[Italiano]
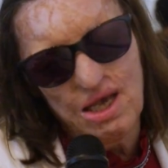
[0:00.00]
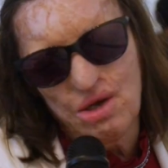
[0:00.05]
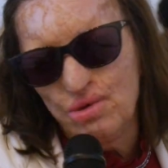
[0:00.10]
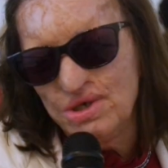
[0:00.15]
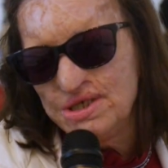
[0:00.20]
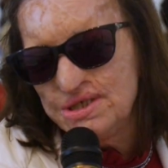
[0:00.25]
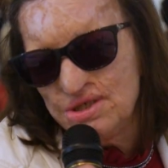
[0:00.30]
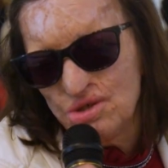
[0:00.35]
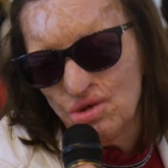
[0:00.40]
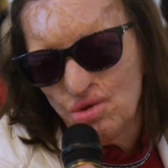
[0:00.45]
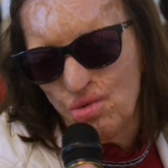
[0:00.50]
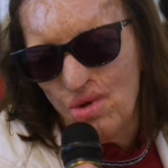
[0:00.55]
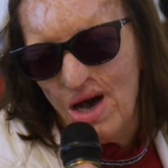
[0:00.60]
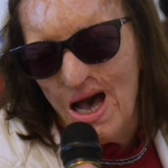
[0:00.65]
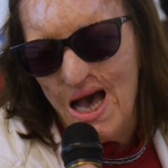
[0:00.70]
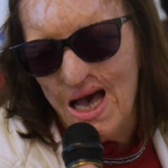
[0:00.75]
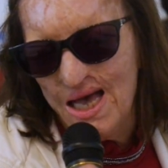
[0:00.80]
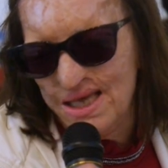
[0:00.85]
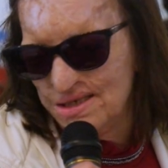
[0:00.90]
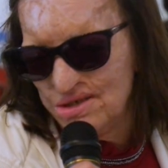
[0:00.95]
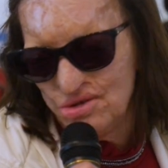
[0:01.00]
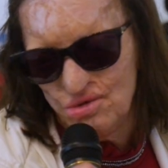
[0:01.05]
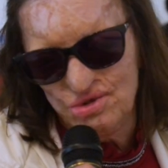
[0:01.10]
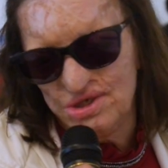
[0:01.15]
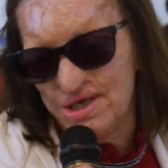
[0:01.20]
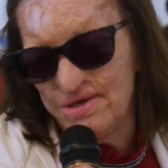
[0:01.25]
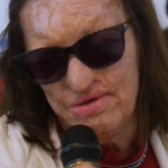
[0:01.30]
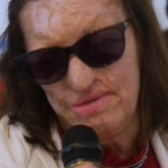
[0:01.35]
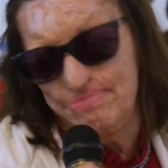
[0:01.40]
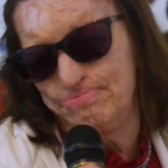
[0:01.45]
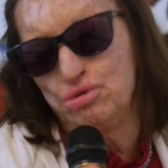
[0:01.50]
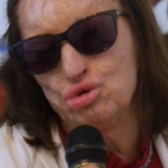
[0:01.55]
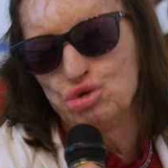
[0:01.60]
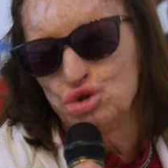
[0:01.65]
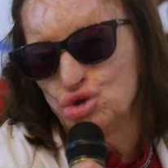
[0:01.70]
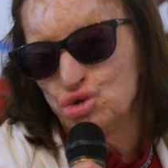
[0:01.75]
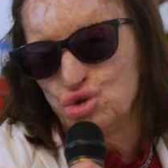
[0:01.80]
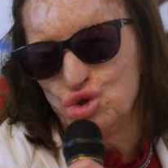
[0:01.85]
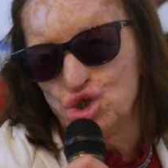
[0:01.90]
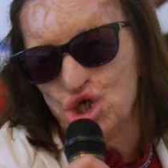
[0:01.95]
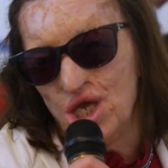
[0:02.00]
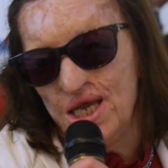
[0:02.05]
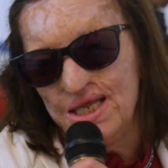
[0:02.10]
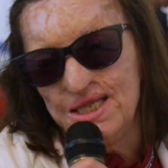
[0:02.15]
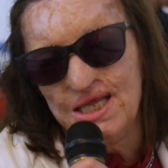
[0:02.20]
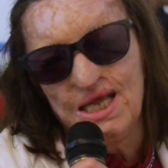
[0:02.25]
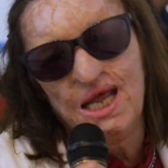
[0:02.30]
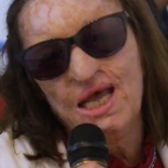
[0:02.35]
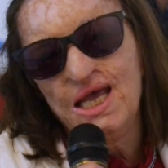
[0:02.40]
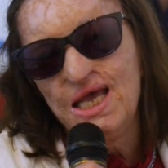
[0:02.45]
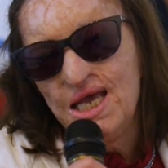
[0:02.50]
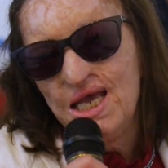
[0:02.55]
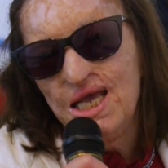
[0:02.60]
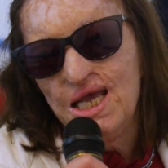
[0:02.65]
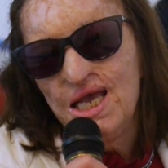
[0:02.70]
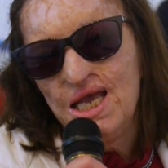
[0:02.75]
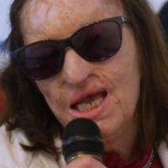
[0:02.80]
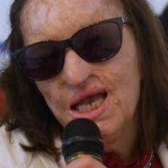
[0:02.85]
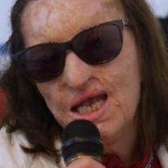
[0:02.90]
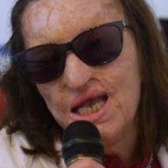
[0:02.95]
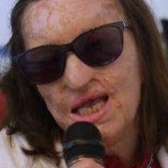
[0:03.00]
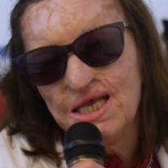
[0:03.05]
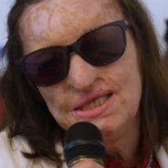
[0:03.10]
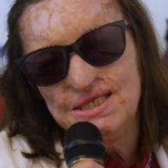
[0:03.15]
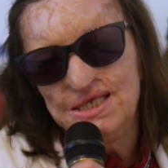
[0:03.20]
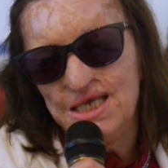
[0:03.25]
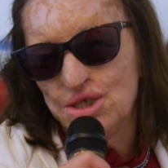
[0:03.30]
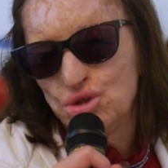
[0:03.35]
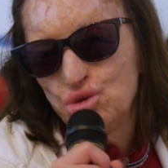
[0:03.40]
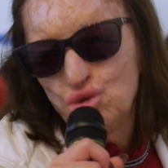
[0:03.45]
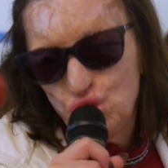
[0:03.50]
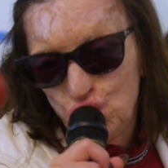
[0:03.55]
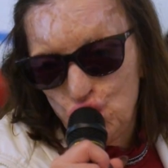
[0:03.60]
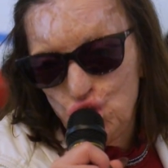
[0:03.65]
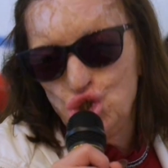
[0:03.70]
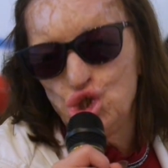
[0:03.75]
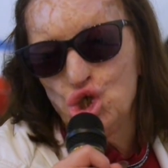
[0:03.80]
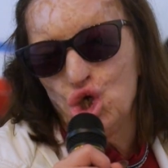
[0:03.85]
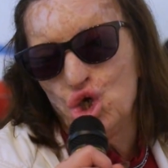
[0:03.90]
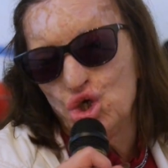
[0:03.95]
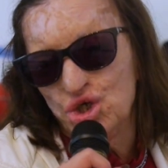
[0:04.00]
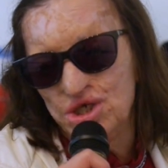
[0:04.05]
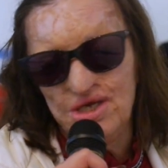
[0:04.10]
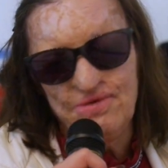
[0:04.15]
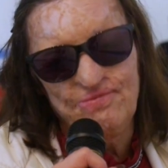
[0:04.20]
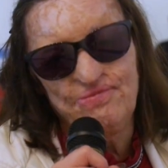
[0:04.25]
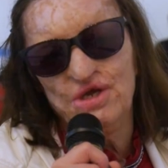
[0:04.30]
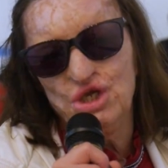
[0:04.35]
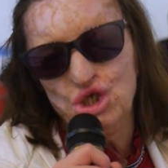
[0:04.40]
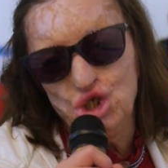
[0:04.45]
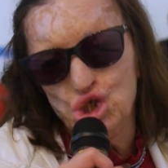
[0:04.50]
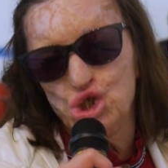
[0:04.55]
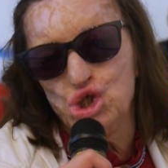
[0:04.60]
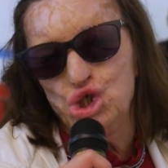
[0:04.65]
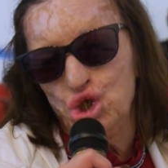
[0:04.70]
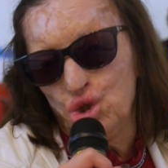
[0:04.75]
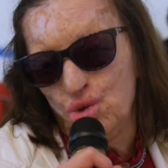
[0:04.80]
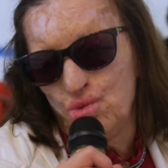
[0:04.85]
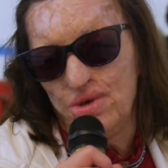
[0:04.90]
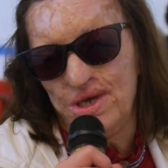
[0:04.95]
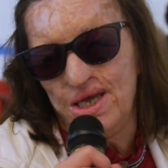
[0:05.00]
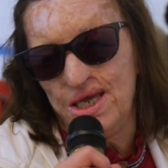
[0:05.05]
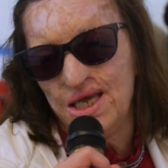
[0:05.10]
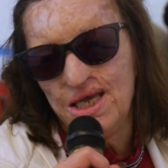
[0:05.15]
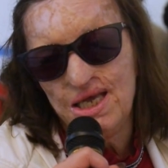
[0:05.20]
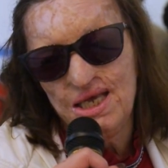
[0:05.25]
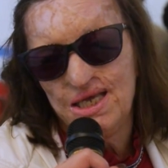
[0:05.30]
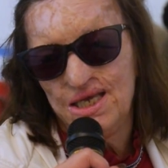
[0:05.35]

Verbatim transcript: e questo qua non deve più succedere, che sia tutti i giorni il 25